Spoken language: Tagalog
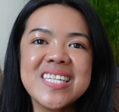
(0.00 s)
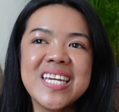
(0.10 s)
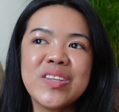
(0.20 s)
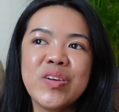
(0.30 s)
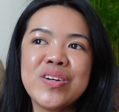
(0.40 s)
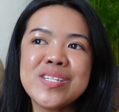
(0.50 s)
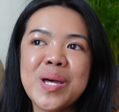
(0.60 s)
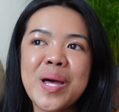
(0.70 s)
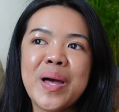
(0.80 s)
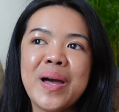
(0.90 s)
dito
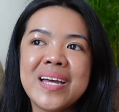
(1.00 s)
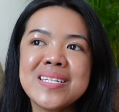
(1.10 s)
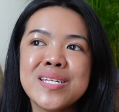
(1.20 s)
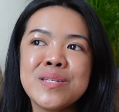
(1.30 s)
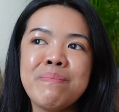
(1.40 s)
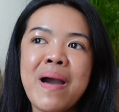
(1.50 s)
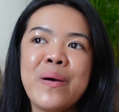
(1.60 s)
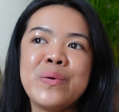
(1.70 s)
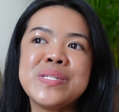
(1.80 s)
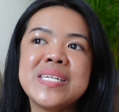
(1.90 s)
sa as a
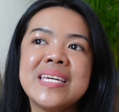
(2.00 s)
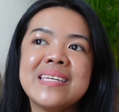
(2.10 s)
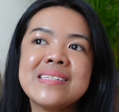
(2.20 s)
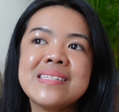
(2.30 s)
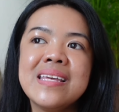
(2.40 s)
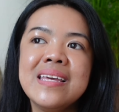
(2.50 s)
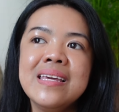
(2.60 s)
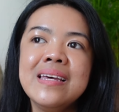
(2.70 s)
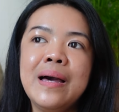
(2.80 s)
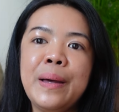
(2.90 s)
spouse is
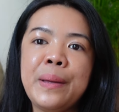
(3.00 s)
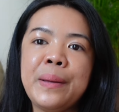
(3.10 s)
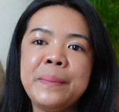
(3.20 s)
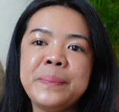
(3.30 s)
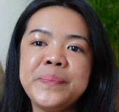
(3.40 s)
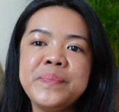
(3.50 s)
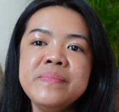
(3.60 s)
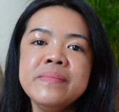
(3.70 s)
um,